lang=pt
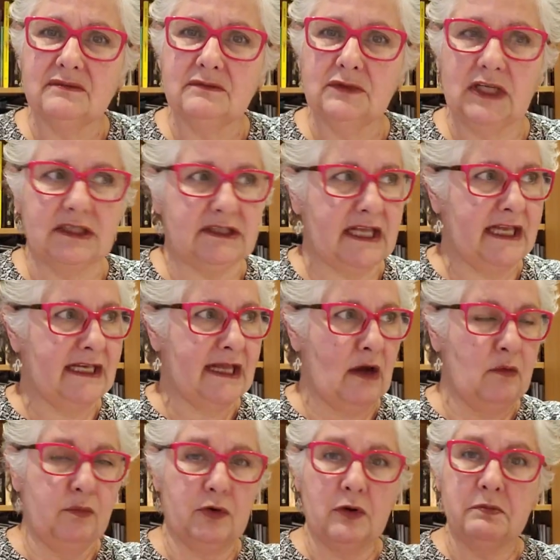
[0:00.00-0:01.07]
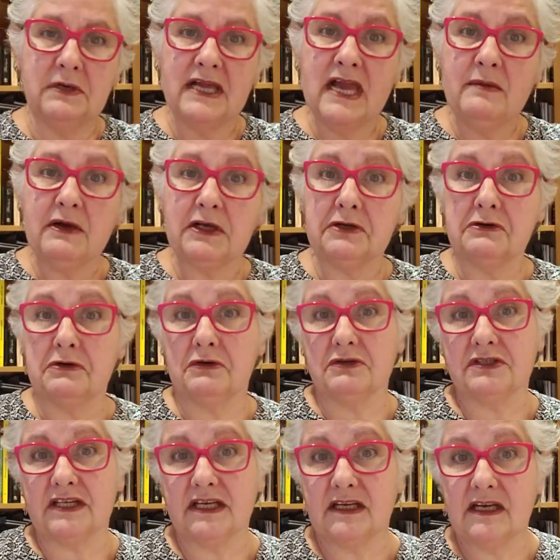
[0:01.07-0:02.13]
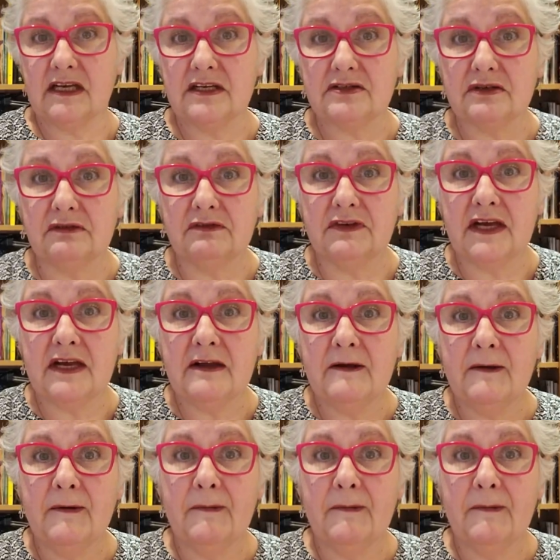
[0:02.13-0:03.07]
Porque tem lá um problema que não consegue resolver,